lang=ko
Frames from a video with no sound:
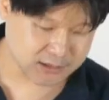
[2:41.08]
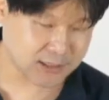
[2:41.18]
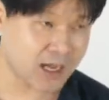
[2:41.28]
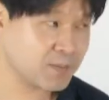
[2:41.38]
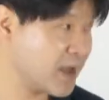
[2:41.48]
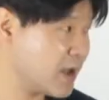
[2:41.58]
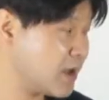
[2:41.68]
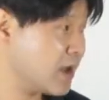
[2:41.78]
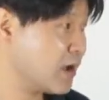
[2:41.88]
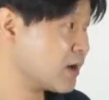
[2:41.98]
그
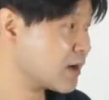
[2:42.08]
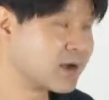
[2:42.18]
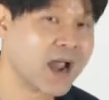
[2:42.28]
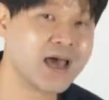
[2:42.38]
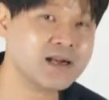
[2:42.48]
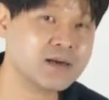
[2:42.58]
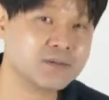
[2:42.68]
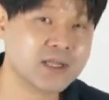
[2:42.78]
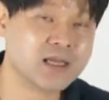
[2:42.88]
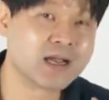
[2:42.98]
다음에, 칸을,
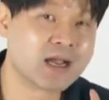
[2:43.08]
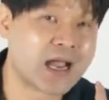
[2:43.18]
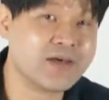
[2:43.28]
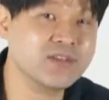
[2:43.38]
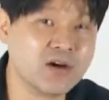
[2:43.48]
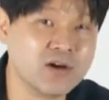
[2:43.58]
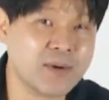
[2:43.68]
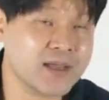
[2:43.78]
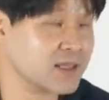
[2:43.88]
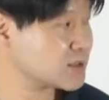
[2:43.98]
근데, 간격을
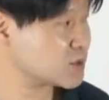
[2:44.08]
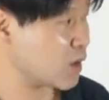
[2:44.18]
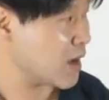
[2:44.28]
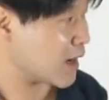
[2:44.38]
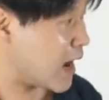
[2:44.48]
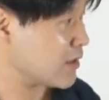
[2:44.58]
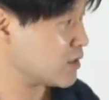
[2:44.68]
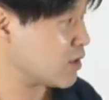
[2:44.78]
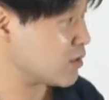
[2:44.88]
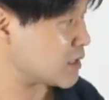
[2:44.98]
봐야 되겠죠.
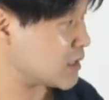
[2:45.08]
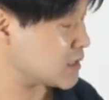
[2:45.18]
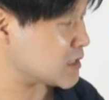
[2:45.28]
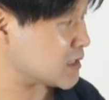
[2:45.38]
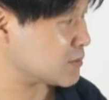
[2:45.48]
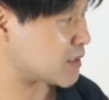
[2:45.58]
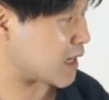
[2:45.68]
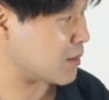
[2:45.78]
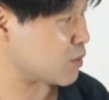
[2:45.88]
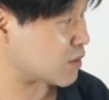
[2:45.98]
간격이 지금
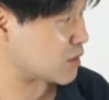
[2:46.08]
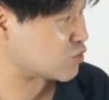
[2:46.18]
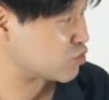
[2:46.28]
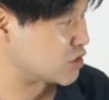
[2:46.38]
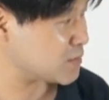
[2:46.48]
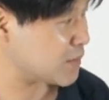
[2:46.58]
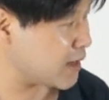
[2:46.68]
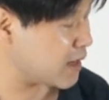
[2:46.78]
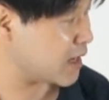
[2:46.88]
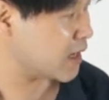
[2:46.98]
제가 보니까
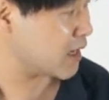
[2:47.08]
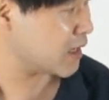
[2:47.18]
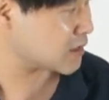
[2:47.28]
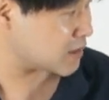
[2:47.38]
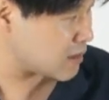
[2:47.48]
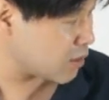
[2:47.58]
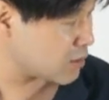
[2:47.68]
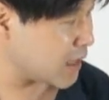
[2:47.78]
중심에 선이